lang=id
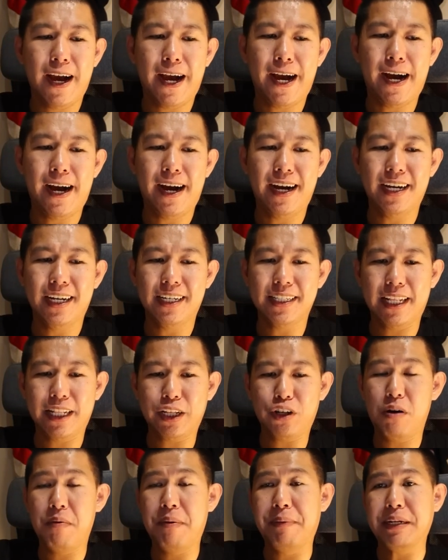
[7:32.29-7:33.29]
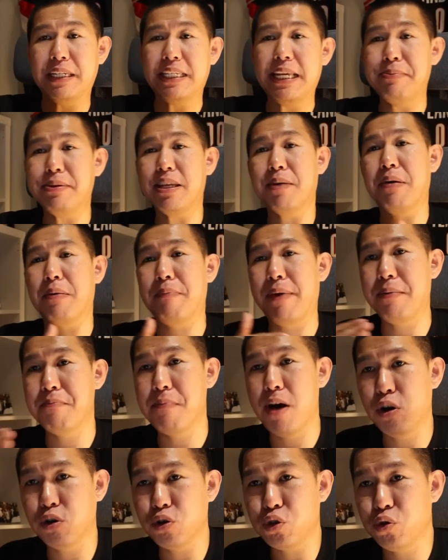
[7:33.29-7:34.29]
Uh, nanti kalau memang dia bisa bermain
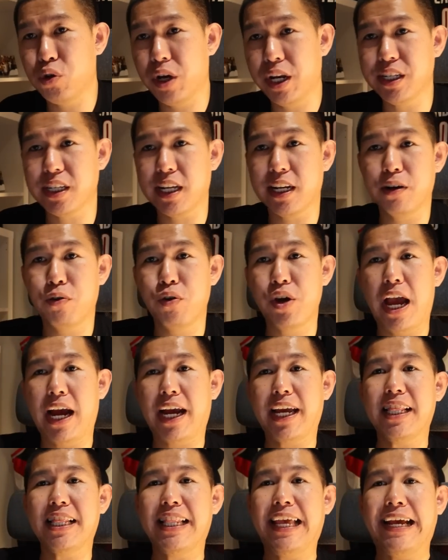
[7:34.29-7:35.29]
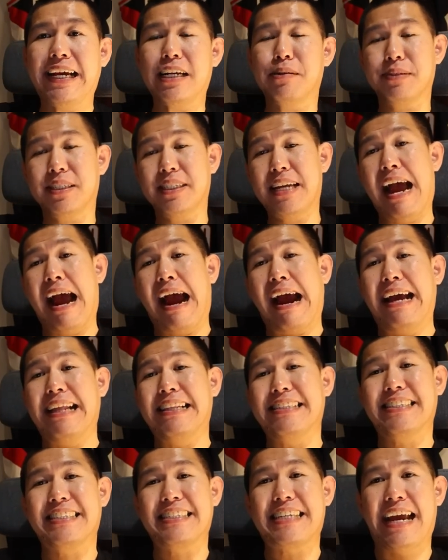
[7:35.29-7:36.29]
bagus juga di sana, gue yakin Lakers pasti
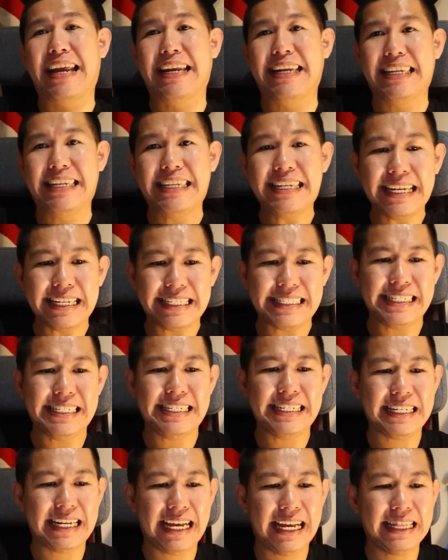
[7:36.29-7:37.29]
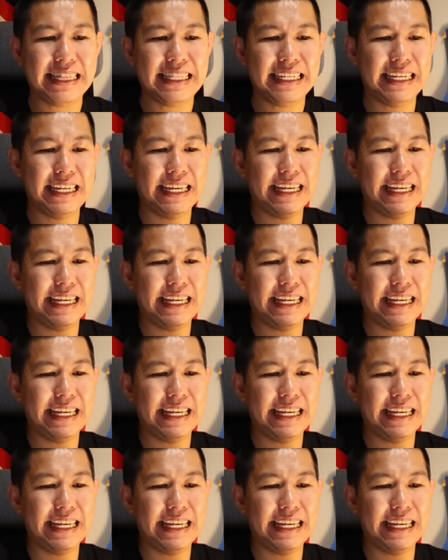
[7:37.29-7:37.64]
akan sign dia sih nanti.